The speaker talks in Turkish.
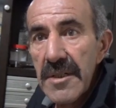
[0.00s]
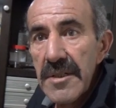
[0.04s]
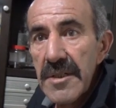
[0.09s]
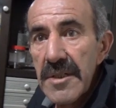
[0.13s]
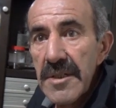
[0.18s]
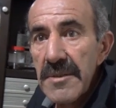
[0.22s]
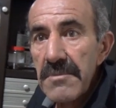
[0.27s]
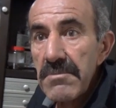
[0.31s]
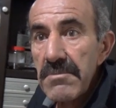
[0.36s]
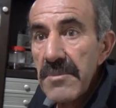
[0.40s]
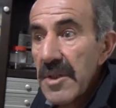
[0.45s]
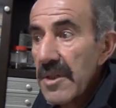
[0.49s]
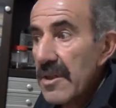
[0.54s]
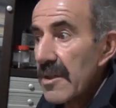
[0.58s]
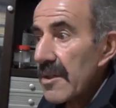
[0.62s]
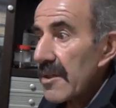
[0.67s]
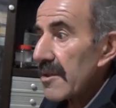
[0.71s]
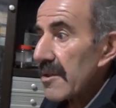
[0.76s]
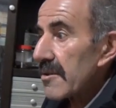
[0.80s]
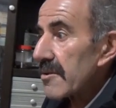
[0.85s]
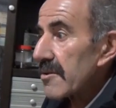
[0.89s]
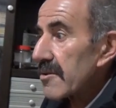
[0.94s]
E,
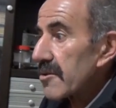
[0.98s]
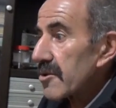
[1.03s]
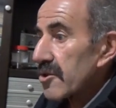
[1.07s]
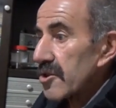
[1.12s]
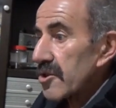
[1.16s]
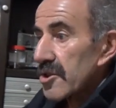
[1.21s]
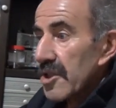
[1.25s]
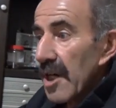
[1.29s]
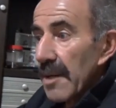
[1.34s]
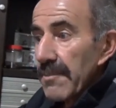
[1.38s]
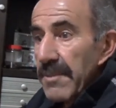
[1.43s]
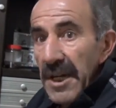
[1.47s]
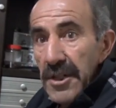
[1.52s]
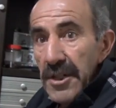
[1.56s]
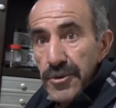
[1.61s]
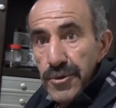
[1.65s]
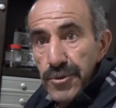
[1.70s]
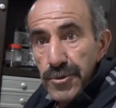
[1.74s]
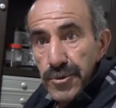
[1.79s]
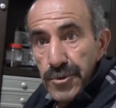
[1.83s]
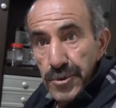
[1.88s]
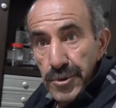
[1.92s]
çapayı
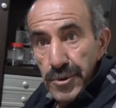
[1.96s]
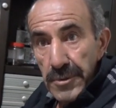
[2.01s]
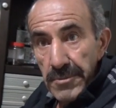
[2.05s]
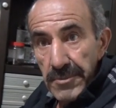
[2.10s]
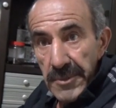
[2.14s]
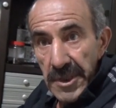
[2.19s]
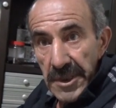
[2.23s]
tutturdum